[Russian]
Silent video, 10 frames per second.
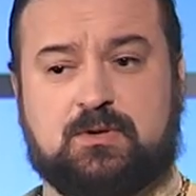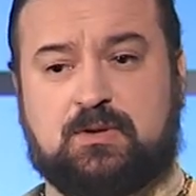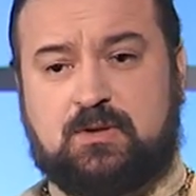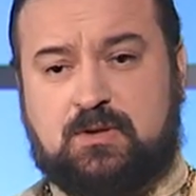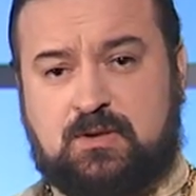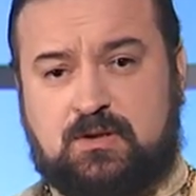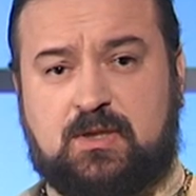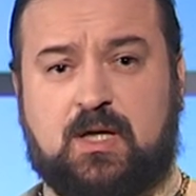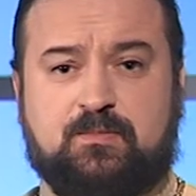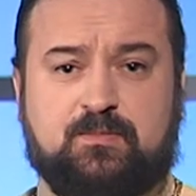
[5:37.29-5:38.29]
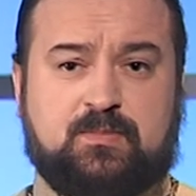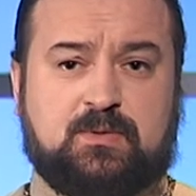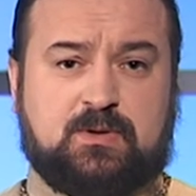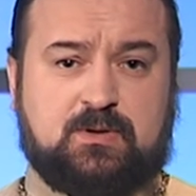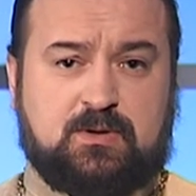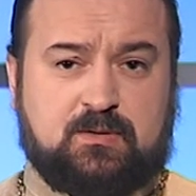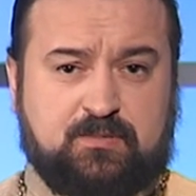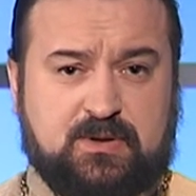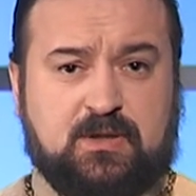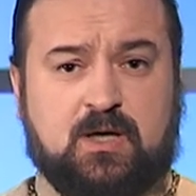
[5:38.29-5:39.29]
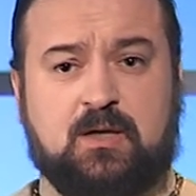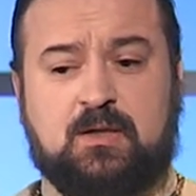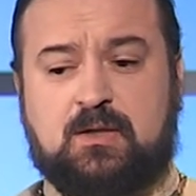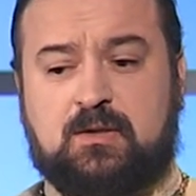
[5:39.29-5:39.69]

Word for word: и едя, э, и пия,